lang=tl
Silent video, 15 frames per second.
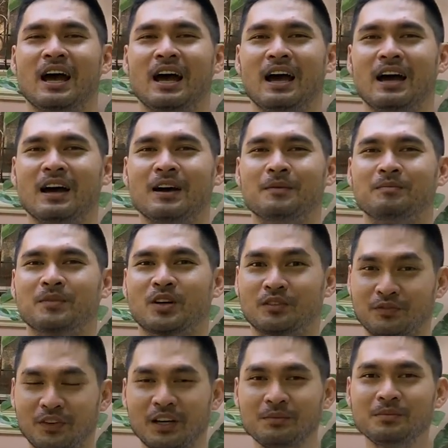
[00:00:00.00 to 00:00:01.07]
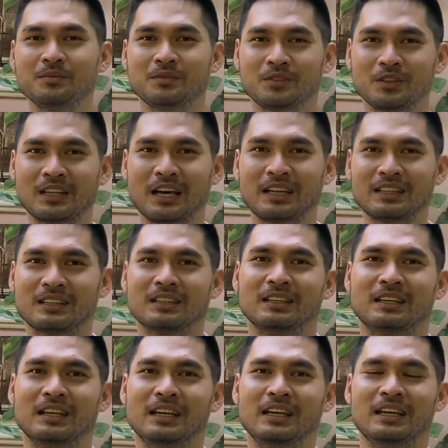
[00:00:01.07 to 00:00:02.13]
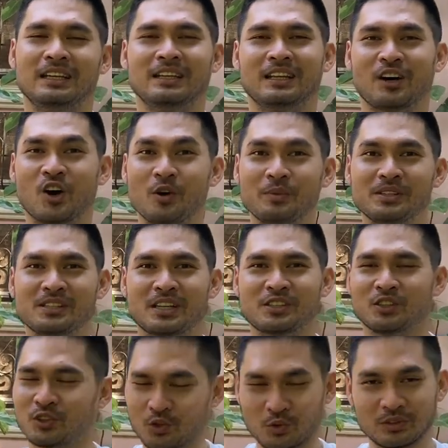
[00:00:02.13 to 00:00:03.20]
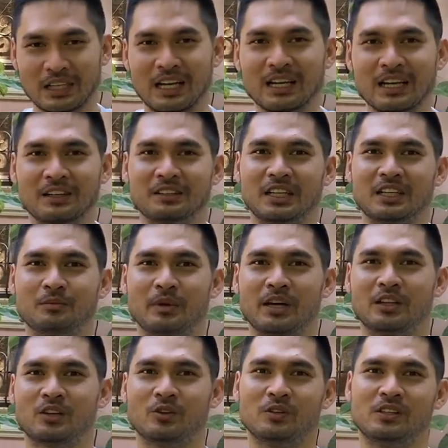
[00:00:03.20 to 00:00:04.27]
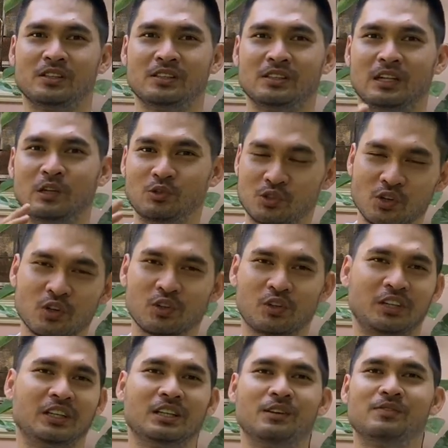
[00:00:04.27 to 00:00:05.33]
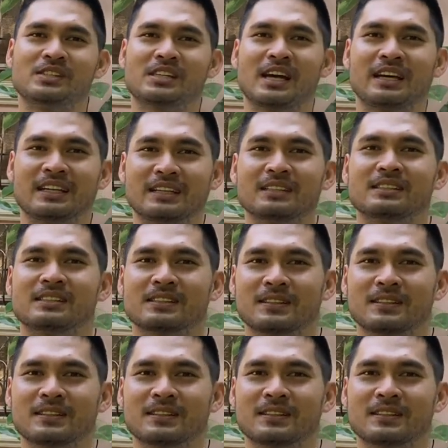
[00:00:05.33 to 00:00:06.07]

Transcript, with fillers: um, confirm to that in the comment section kung talagang rare ba ito in Luzon or in the Visayas.